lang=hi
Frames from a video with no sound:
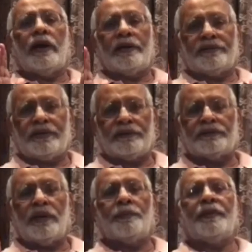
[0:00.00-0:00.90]
हर
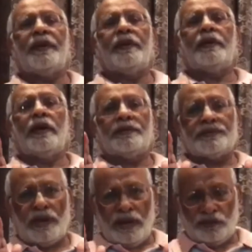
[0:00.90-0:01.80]
शख्स अपने
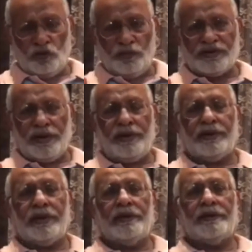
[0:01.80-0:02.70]
जान को बचाने
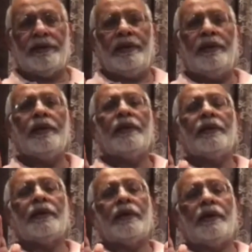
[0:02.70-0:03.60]
के लिए
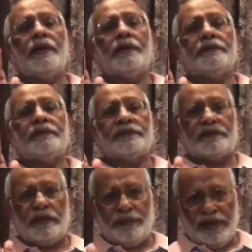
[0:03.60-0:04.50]
आ,
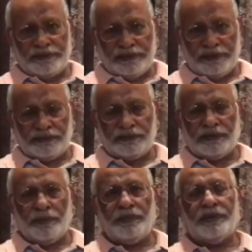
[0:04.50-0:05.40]
जितनी भी एहतियाती
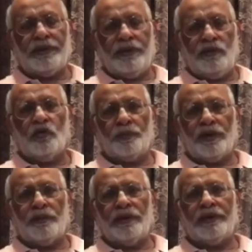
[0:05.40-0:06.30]
तदाबीर हैं उन
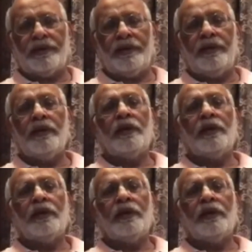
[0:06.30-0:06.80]
पर अमल करे